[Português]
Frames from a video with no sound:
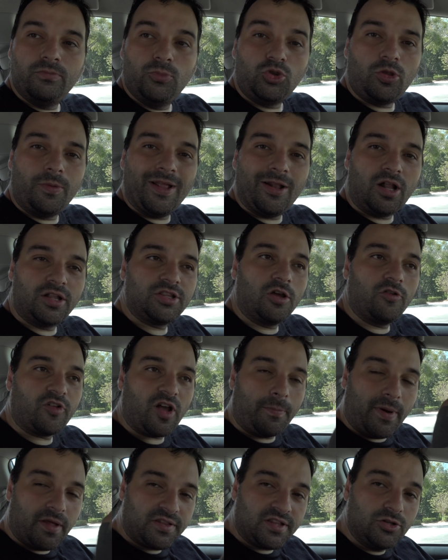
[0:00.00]
Muito melhor do que eu
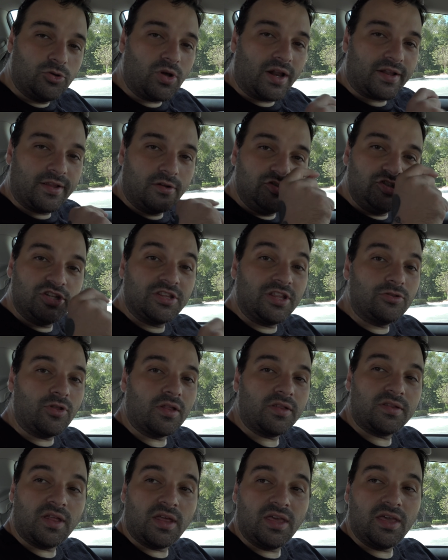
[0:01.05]
ficar passando o cartão, digitando
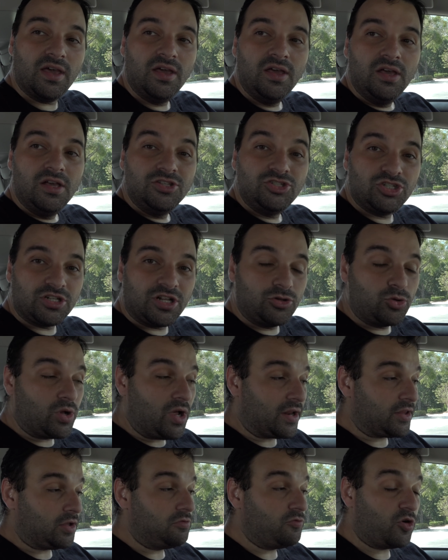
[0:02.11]
a senha, tirando o
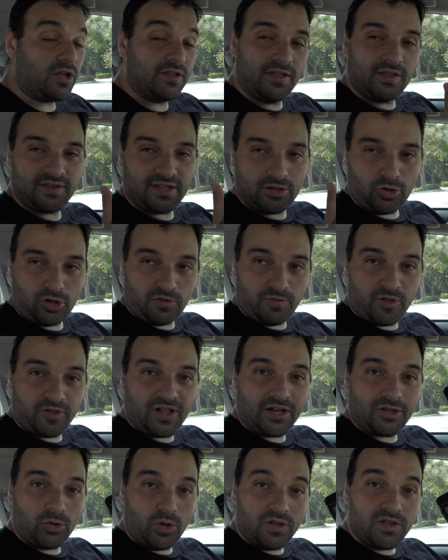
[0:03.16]
cartão, eu vou cadastrar todos os meus
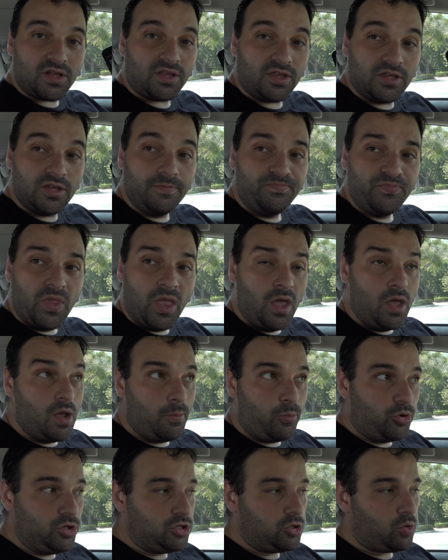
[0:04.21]
cartões aqui.
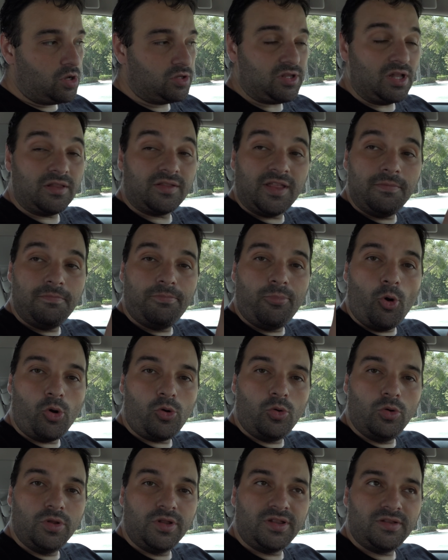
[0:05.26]
Por enquanto eles têm
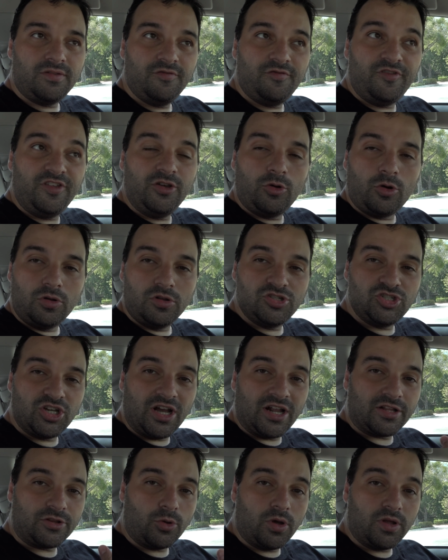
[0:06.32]
poucos vínculos de
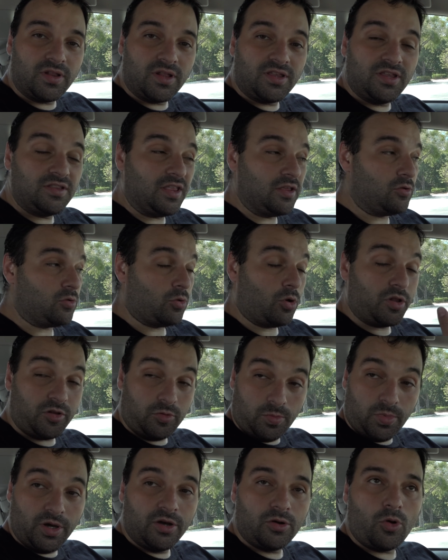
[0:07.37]
cartões, aqui tem com o
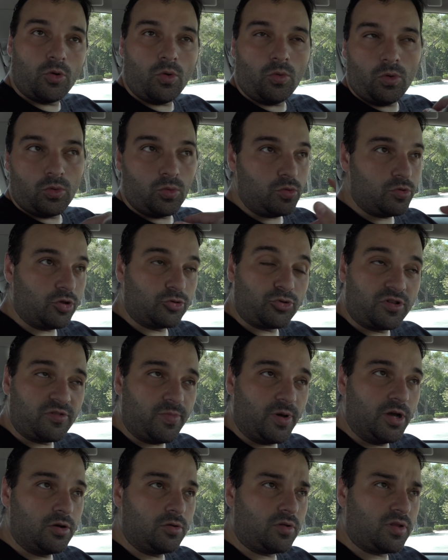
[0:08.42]
nosso banco, com alguns outros
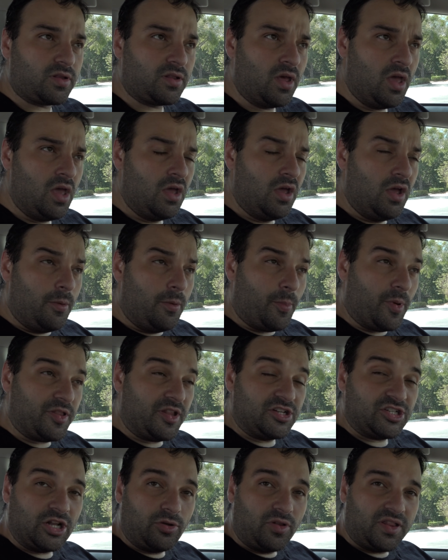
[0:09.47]
bancos mas
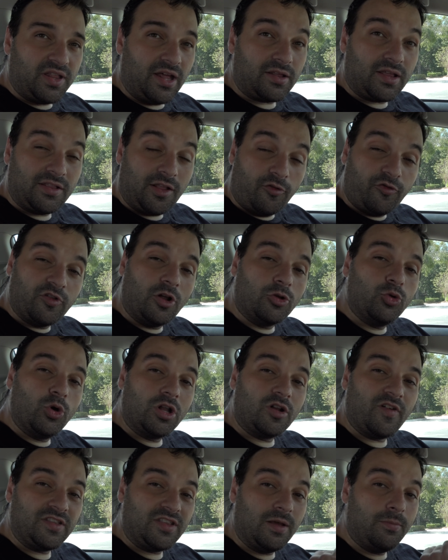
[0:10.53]
eles já anunciaram que até o final do
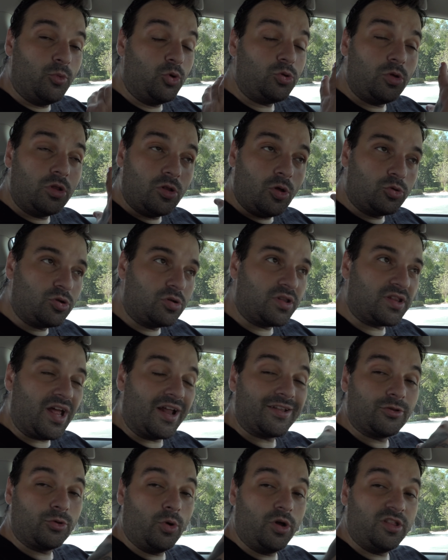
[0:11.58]
ano vai ter muitos outros
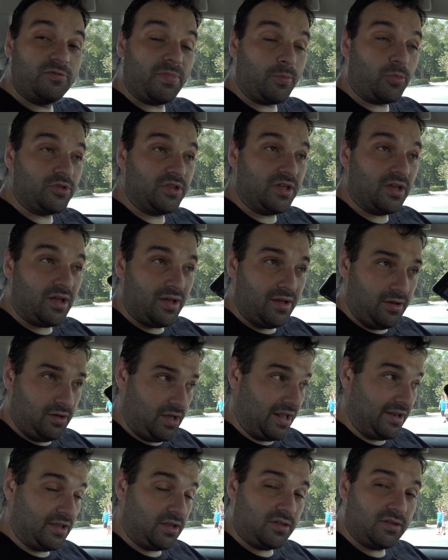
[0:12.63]
cartões para poder
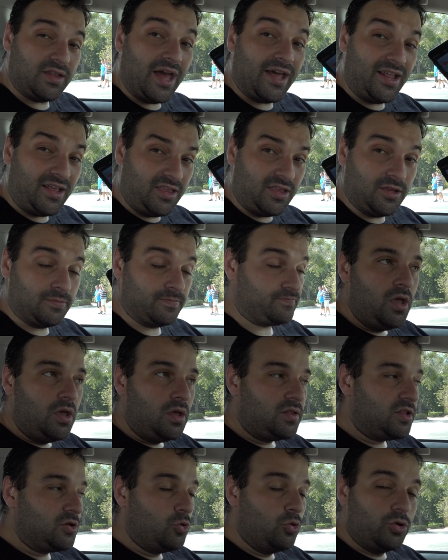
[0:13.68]
anexar aqui.
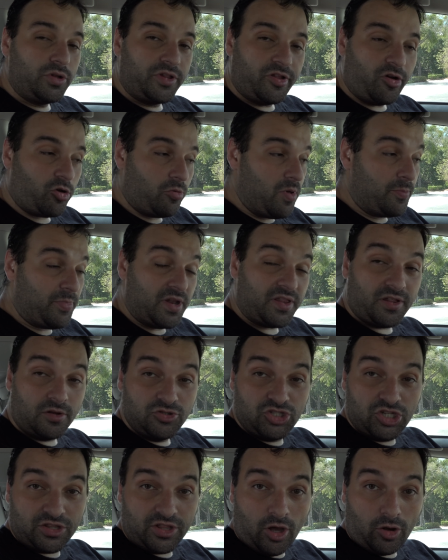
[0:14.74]
Seguro, só com a impressão
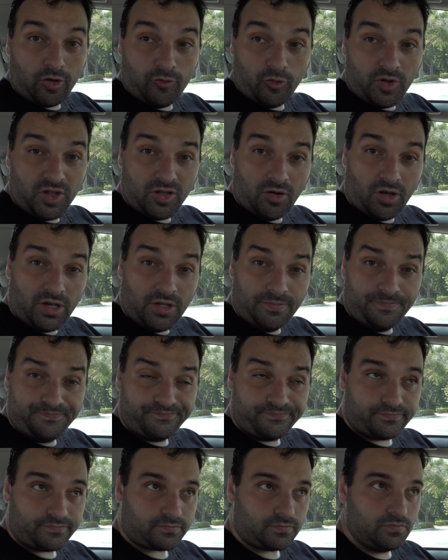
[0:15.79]
digital que funciona,
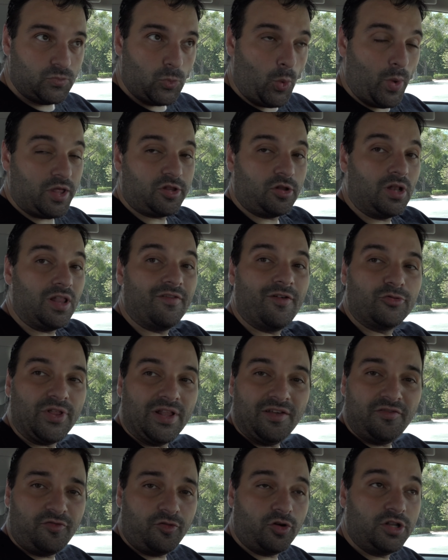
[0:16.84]
não é só levar o
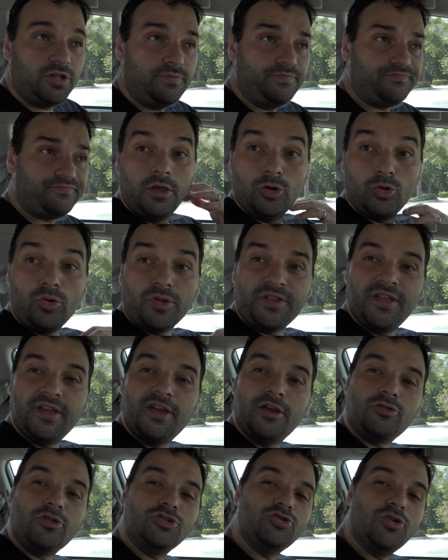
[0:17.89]
telefone. Eu gostei, o
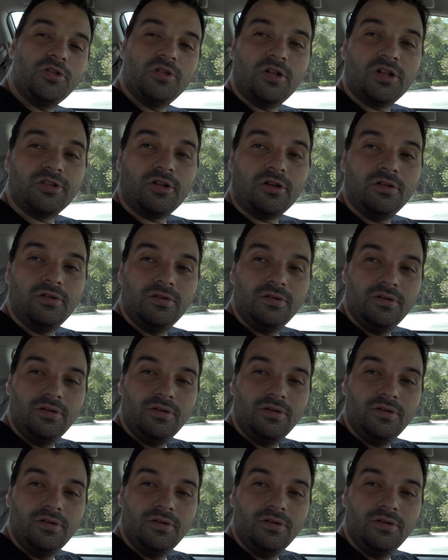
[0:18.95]
que, que tu achou, Sinatra?